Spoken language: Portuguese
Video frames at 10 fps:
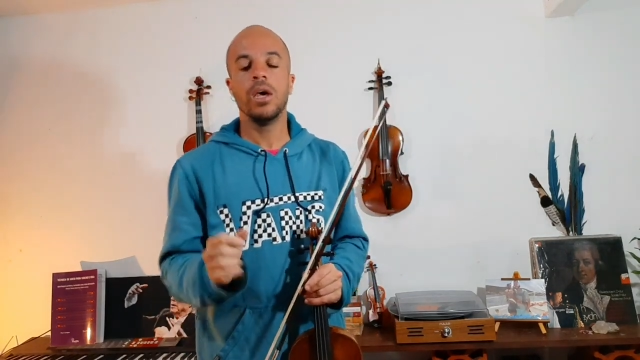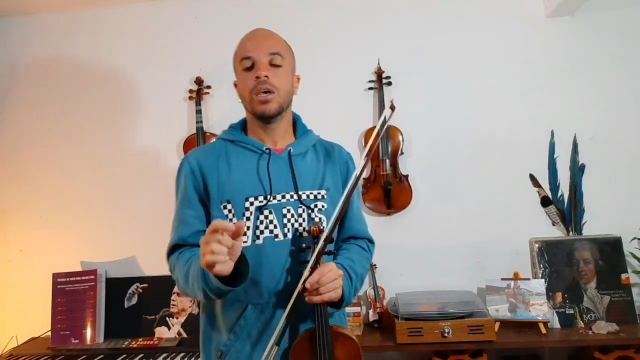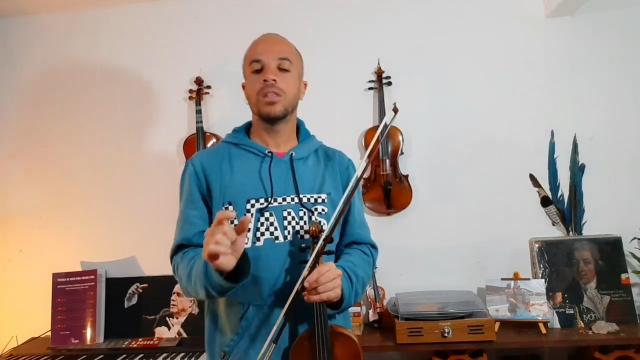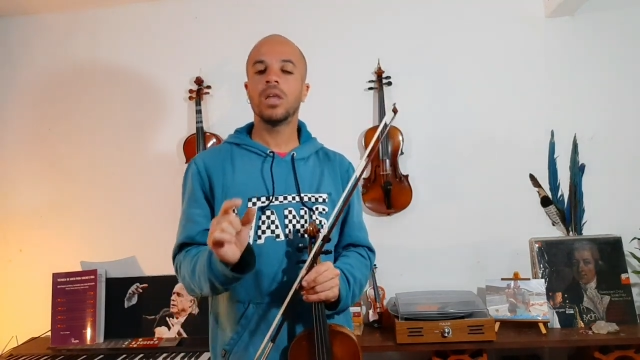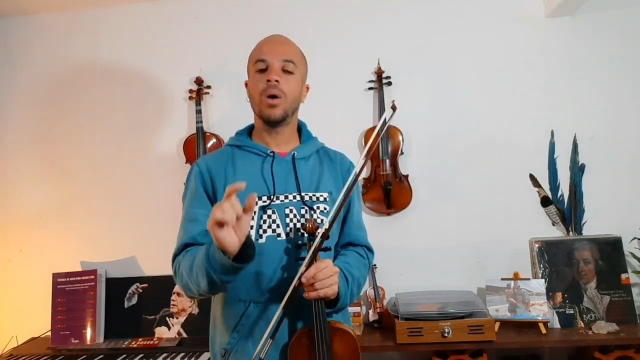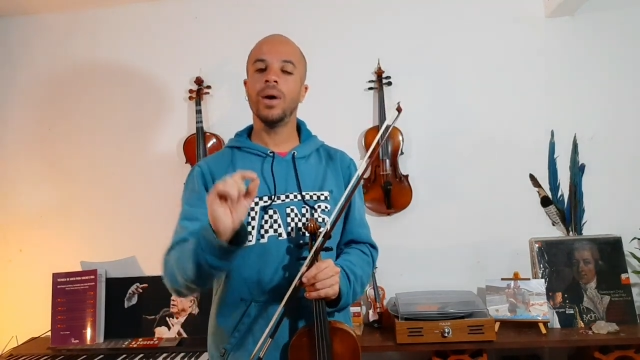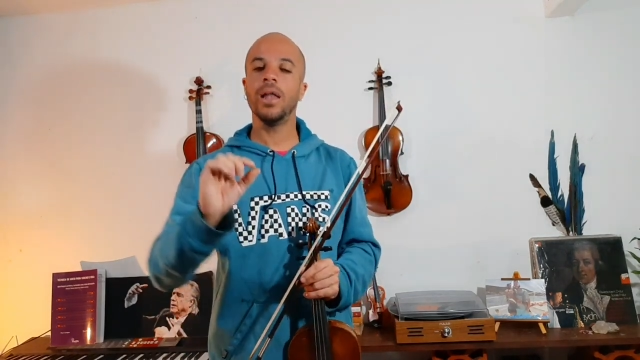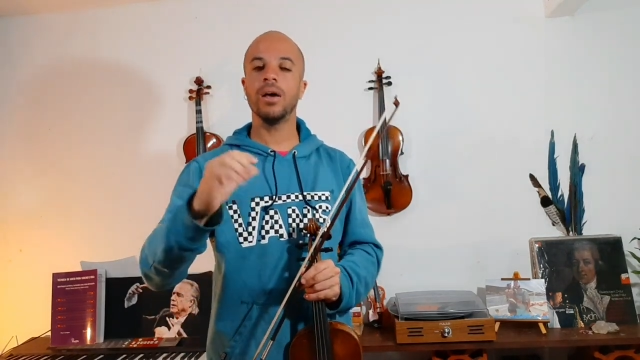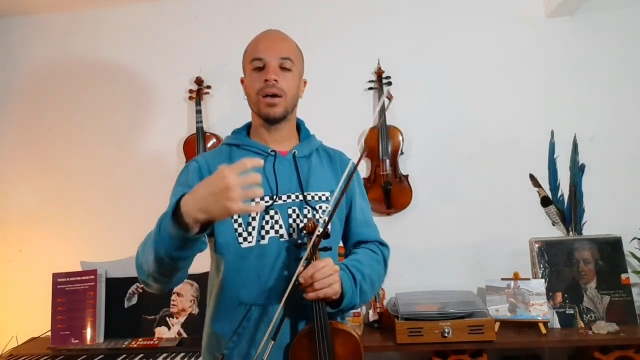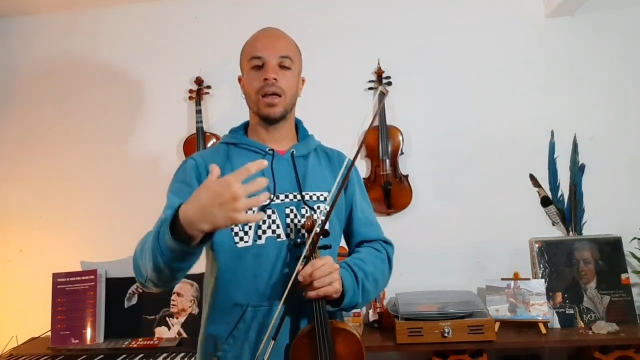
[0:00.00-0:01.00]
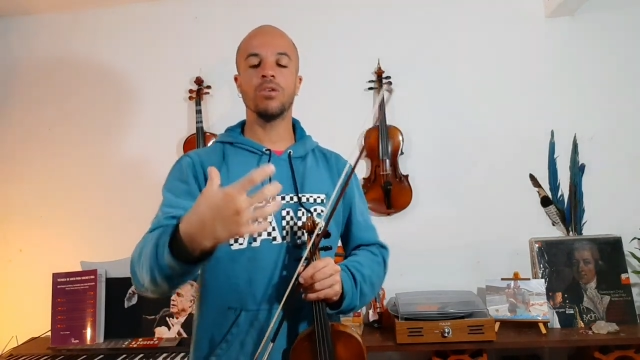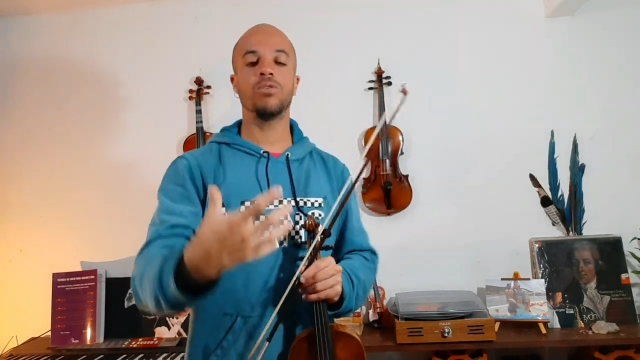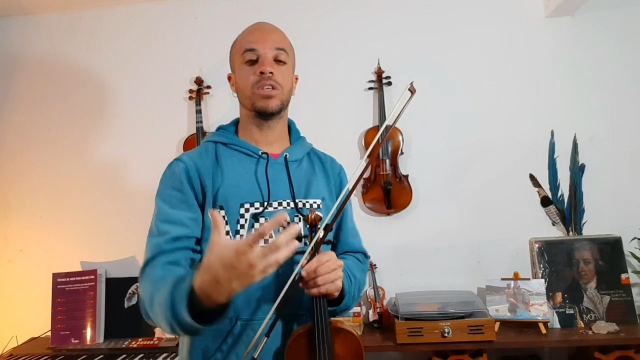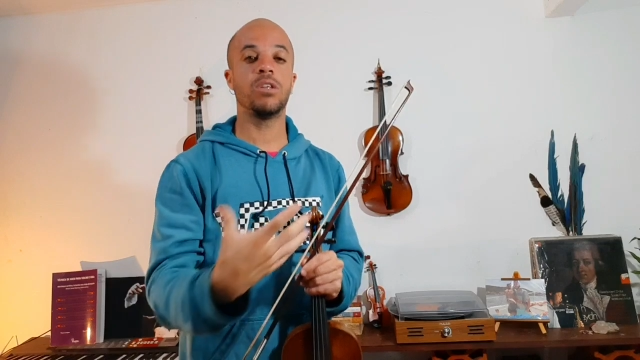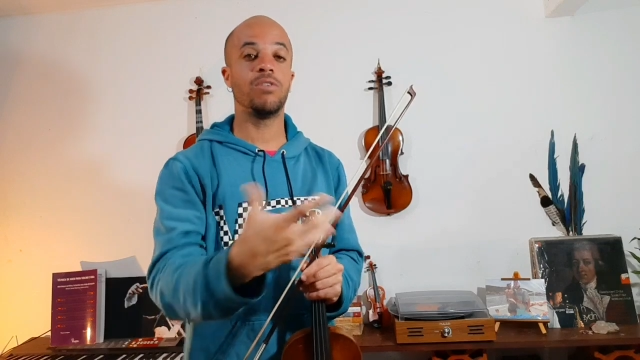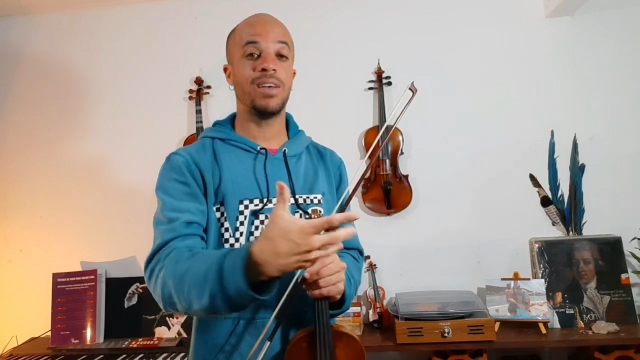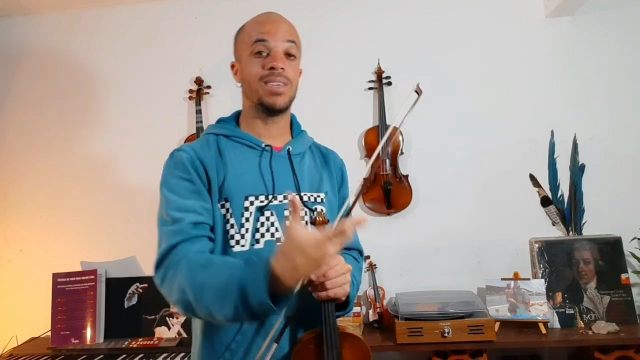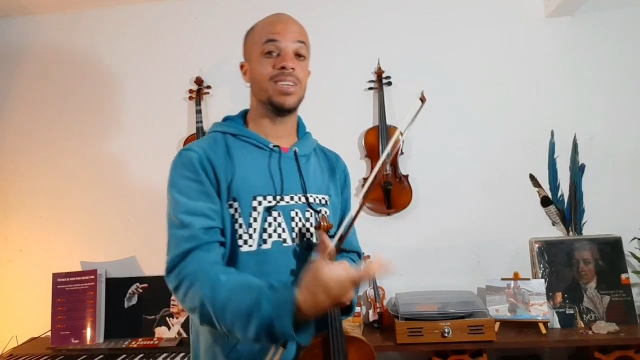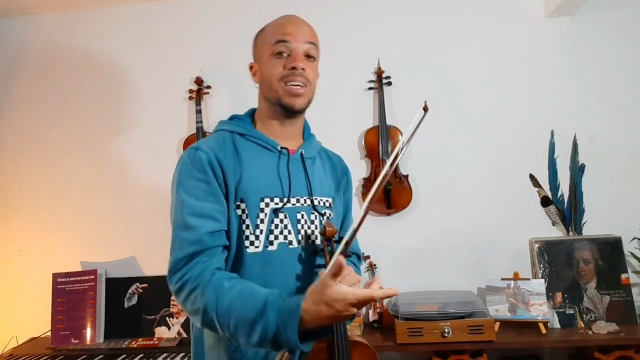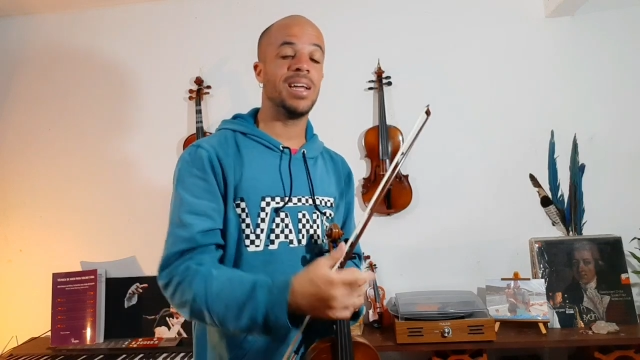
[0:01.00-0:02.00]
Então ela, claro que você não vai
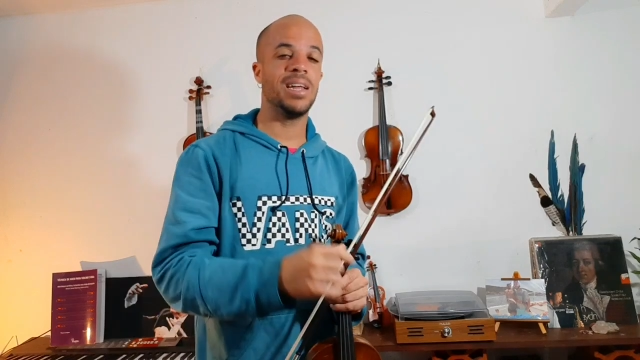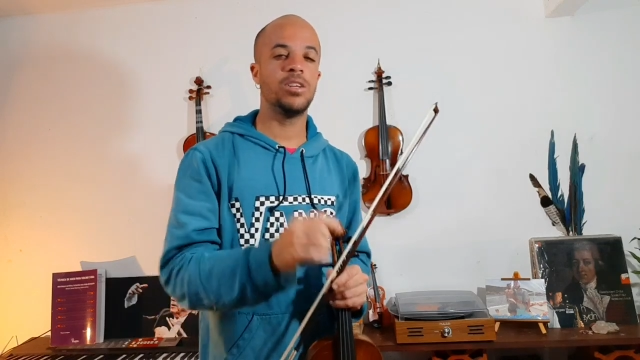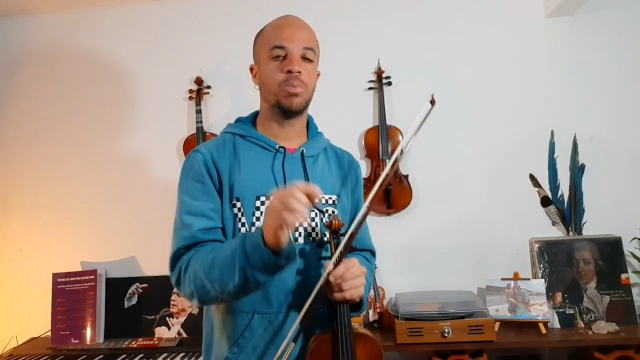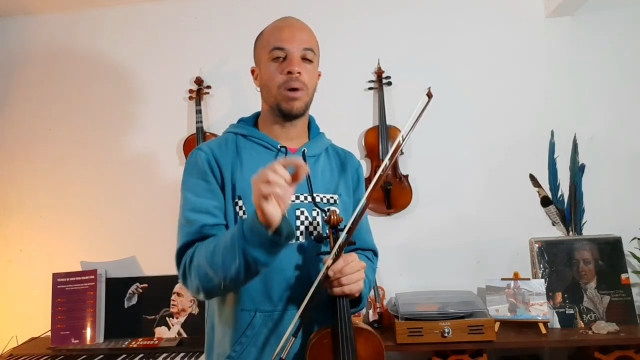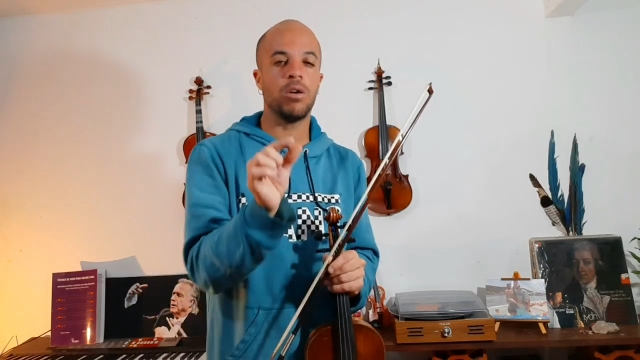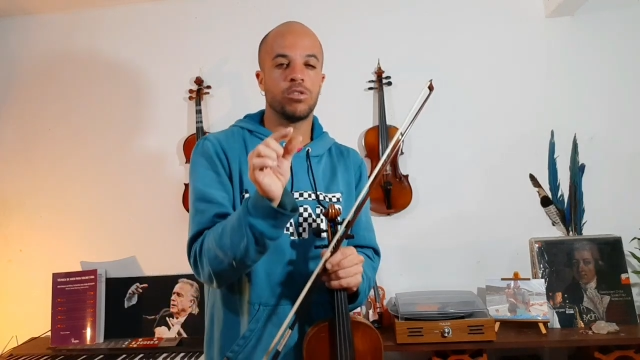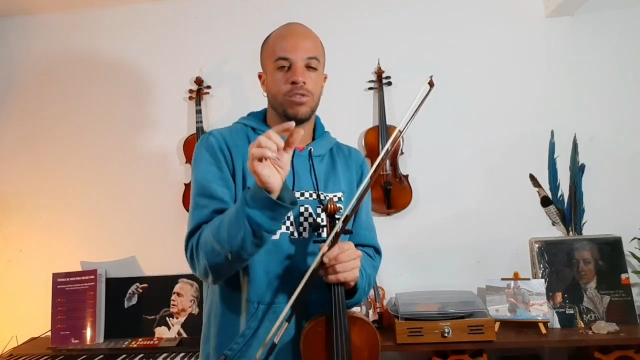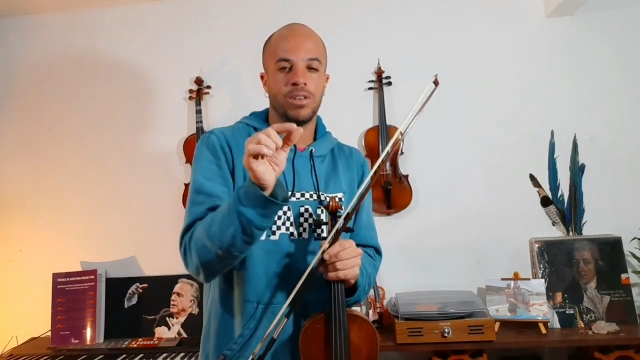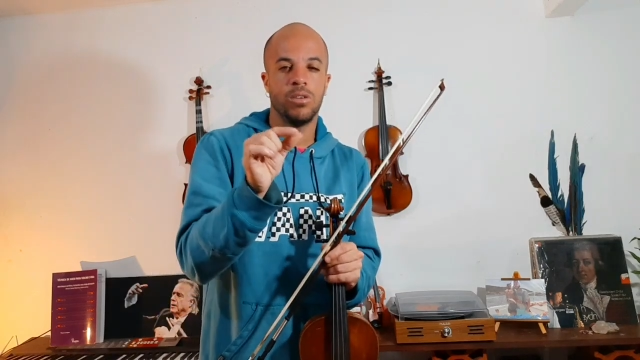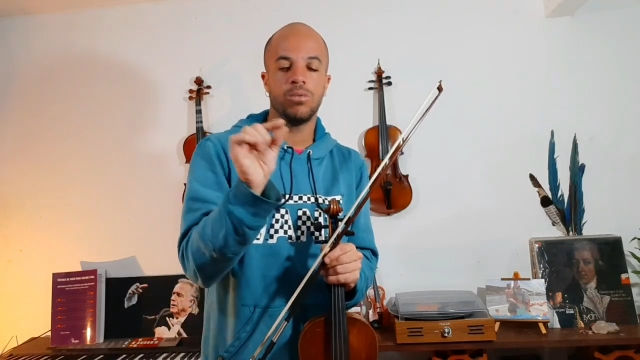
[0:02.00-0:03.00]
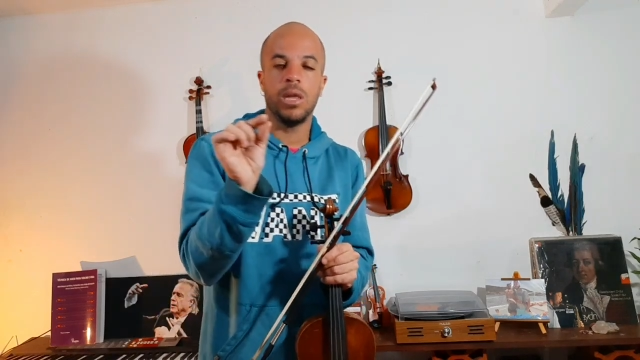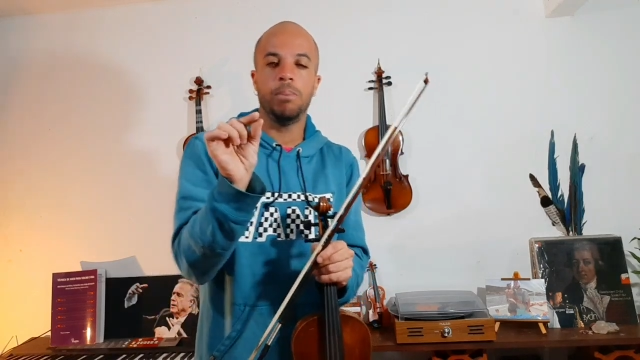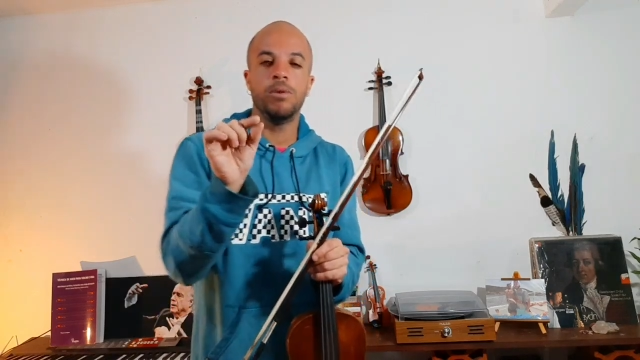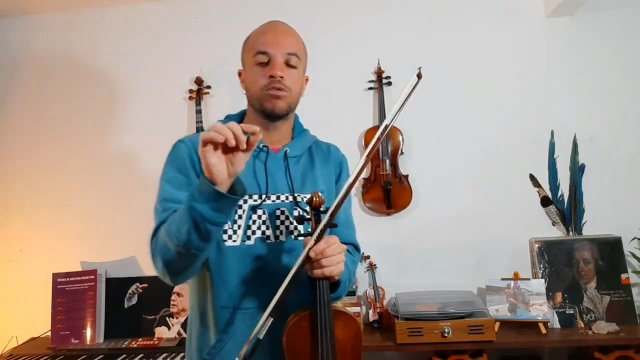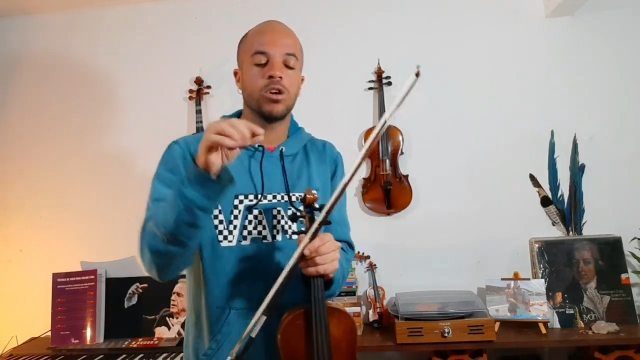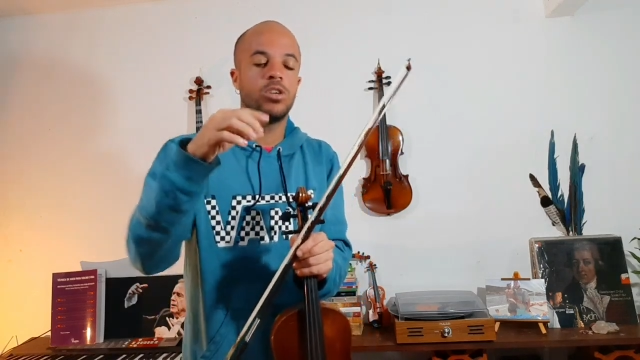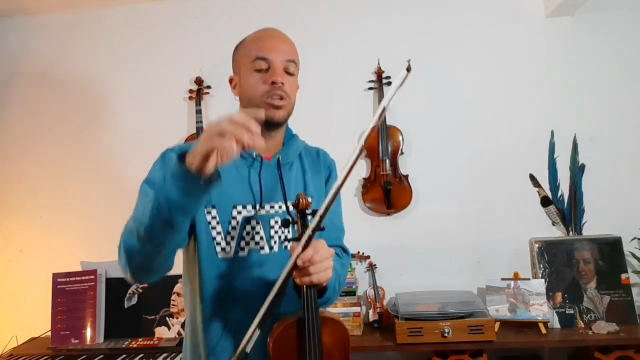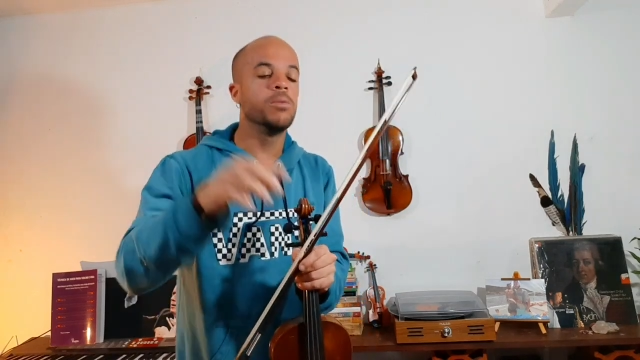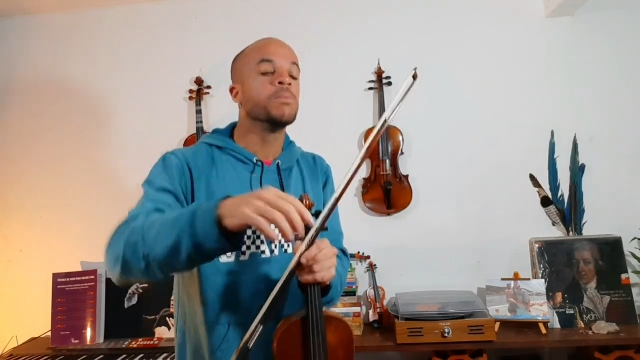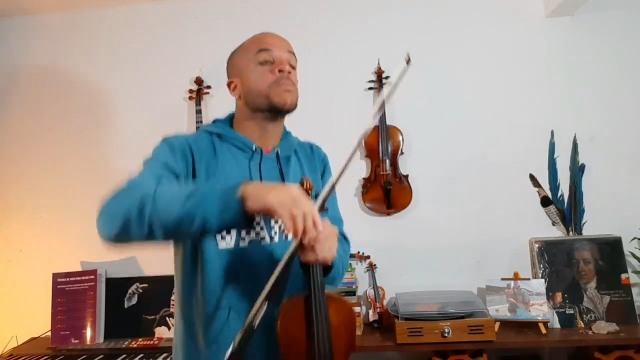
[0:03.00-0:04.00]
exagerar nas pausas, vai ser um tempinho só de